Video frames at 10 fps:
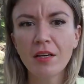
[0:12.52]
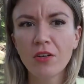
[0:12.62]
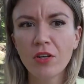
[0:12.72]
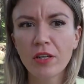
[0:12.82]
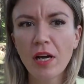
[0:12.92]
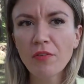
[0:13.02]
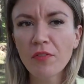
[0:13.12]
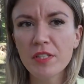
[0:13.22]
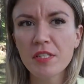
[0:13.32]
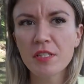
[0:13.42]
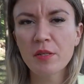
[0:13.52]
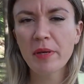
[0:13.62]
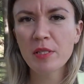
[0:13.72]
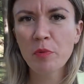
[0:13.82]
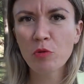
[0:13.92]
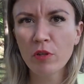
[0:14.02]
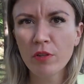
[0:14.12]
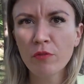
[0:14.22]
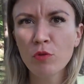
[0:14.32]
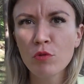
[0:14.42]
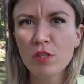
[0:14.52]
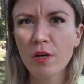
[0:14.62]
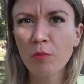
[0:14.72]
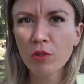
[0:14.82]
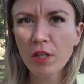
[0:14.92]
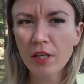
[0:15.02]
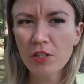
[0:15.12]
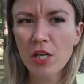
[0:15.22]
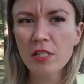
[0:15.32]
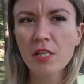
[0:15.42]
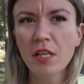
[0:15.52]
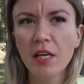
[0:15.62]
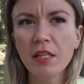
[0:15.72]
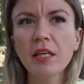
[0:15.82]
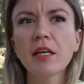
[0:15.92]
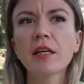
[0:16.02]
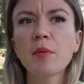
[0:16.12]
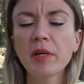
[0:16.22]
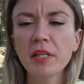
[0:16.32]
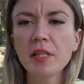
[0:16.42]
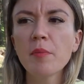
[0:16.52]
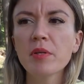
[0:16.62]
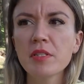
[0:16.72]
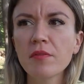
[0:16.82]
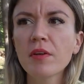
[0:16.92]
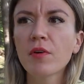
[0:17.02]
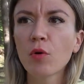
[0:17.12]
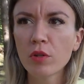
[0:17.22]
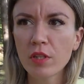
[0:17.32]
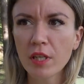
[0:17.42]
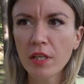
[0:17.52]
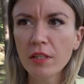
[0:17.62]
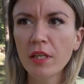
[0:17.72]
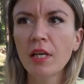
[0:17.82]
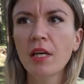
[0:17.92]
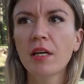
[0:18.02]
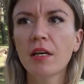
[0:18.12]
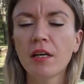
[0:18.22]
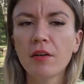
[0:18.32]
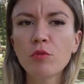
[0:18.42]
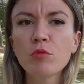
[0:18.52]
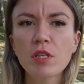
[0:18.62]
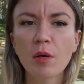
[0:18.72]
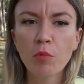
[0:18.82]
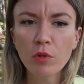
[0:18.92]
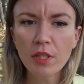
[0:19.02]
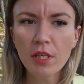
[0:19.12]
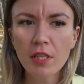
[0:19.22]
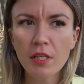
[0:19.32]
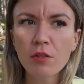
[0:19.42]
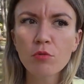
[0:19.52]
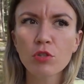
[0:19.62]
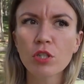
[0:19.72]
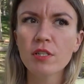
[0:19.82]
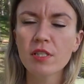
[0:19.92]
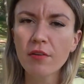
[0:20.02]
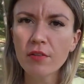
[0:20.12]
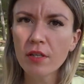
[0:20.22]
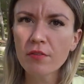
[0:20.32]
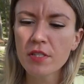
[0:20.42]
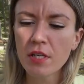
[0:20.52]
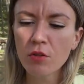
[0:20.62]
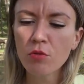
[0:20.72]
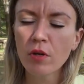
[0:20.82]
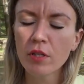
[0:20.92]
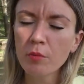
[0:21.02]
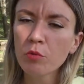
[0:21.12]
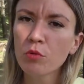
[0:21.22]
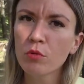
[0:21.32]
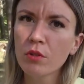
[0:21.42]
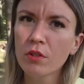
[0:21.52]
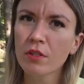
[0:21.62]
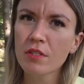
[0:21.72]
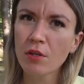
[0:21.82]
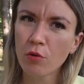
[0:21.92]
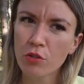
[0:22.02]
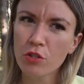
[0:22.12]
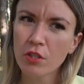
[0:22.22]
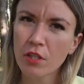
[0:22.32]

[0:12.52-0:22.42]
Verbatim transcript: Э, как вы видите, за моей спиной ведутся работы окончательно. Это гамаки для пассивного отдыха. Э, ведутся работы, и уже завтра, в среду, они будут э, закончены.